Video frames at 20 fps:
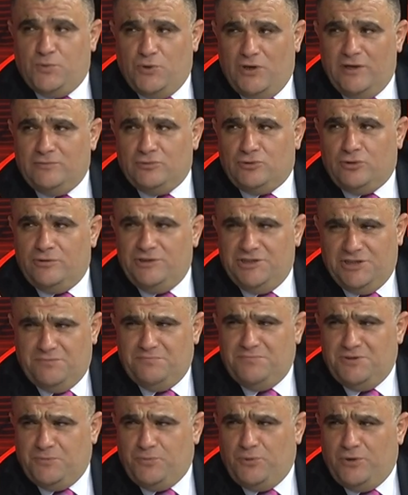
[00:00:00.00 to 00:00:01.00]
puan mı
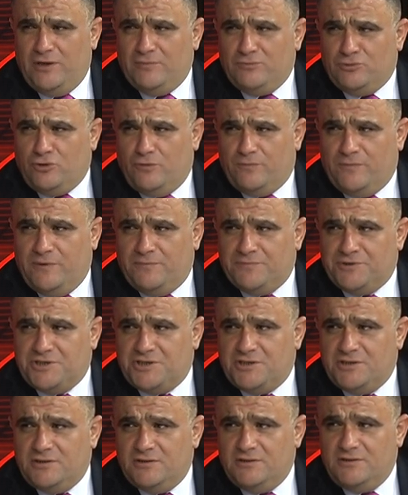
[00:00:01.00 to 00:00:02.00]
21 puan mı toplamış
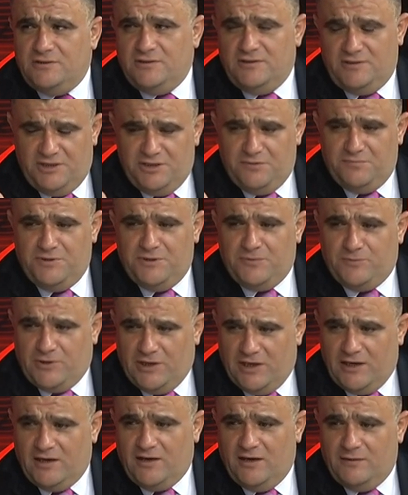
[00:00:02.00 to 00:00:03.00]
21. 21
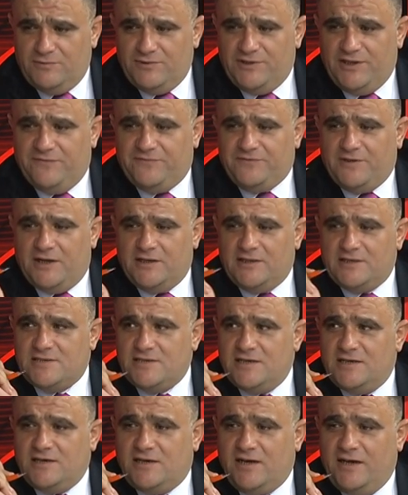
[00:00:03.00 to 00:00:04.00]
kara kablo defterde
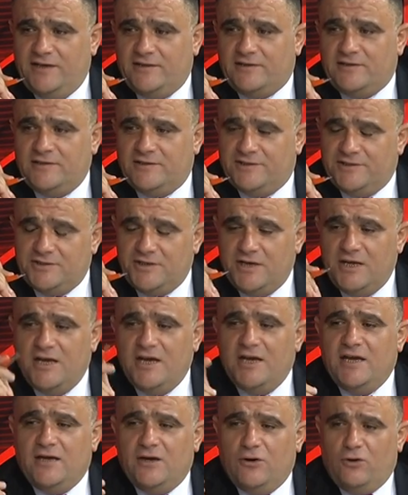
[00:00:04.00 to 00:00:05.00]
senin kayıtlıdır.
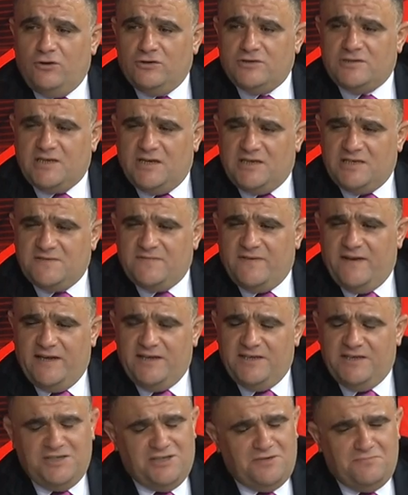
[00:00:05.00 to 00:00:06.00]
18 veya
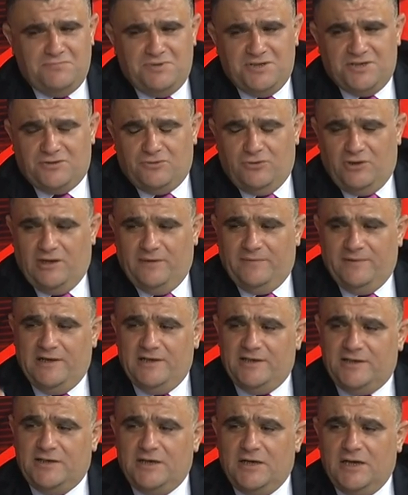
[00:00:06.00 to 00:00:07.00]
21
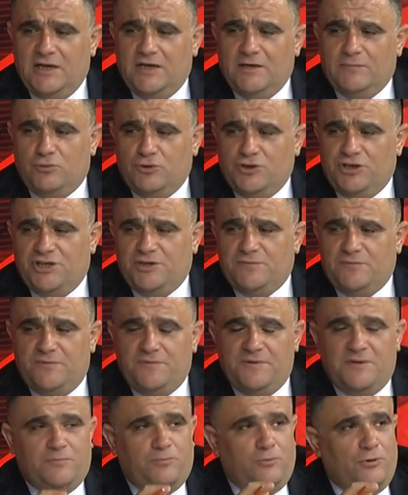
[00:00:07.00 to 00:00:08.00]
olabilir. Bu Bakalım.
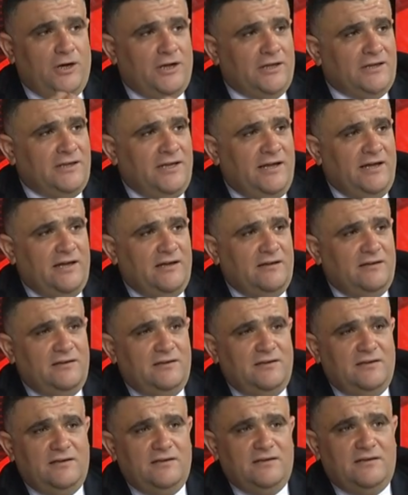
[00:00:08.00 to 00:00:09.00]
21 puanla e,
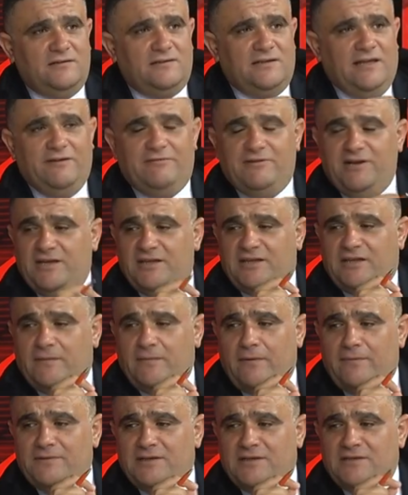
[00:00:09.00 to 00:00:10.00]
devreyi
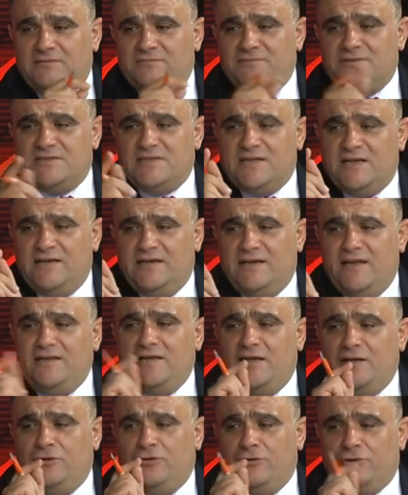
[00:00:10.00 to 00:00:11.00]
tamamladığımızda ne
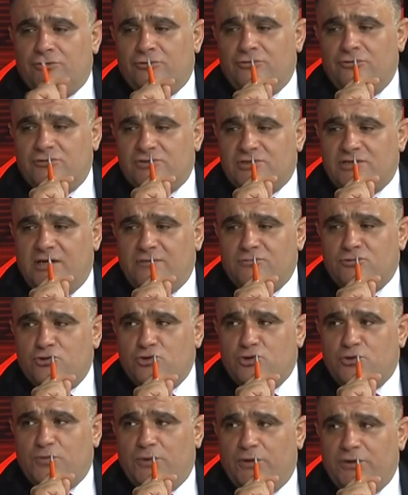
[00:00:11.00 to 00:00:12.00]
deniyordu Samsun
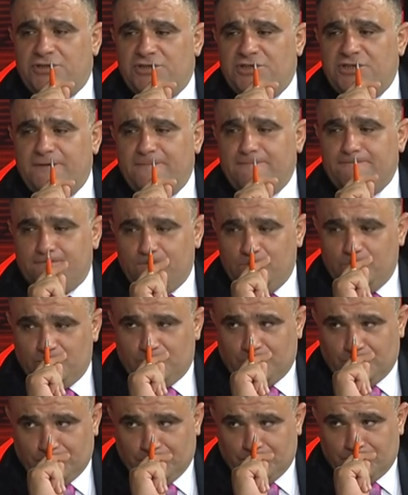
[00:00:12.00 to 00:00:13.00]
Spor için?
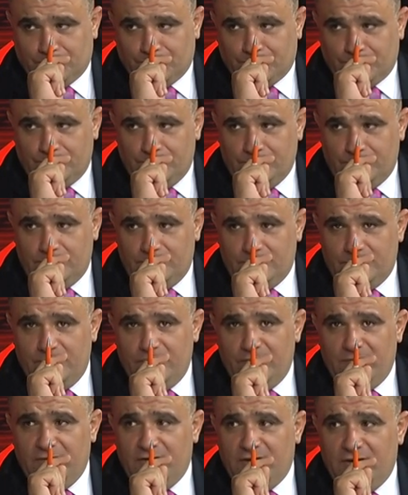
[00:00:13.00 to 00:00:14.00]

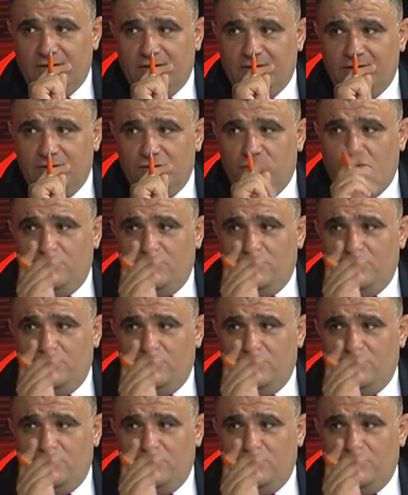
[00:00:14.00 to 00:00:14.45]
Ne deniyordu hocam?